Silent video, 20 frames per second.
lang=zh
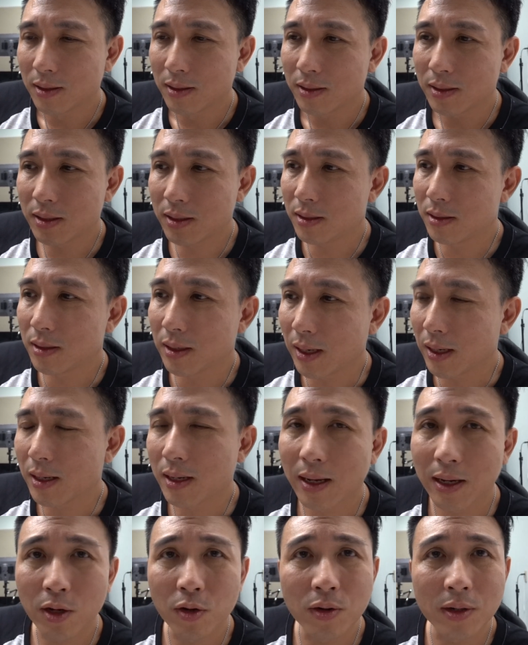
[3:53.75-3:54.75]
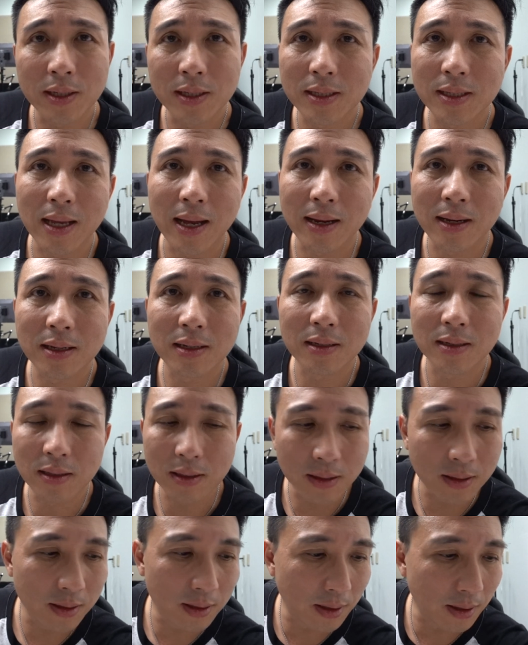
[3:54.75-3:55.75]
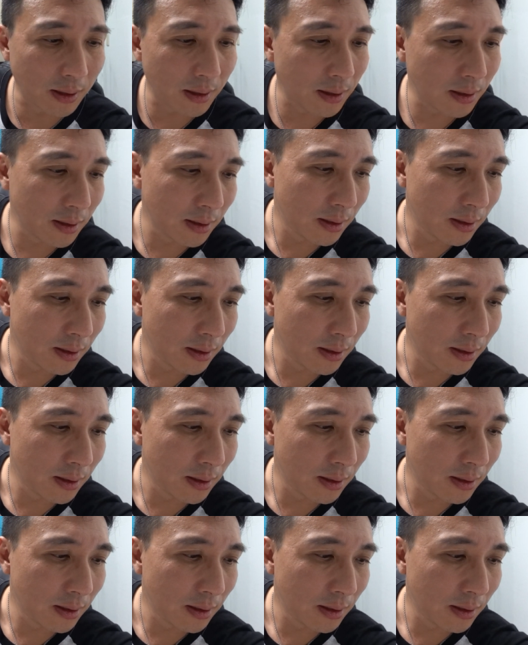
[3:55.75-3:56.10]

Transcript: 四年来用了三颗硬碟。